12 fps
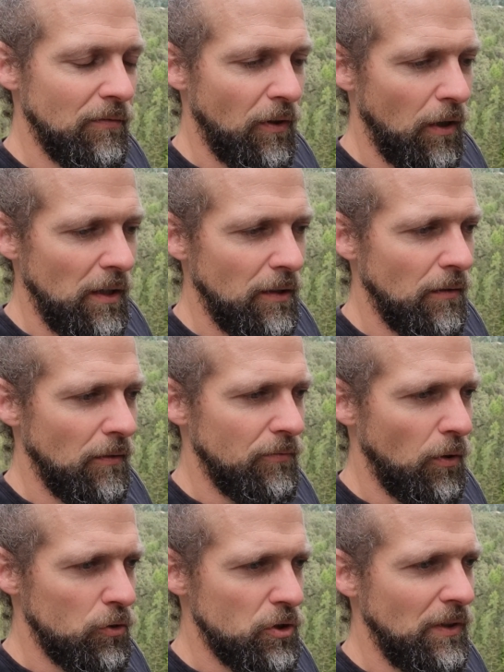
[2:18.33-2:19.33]
alle
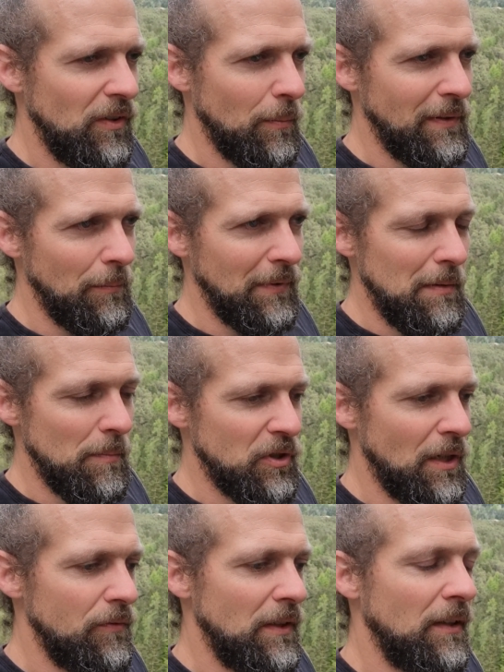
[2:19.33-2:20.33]
Forscher, die sich mit dem Thema
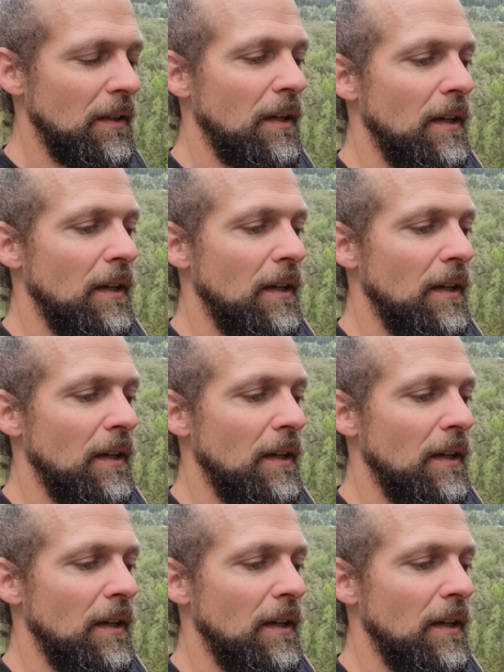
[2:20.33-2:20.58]
beschäftigen,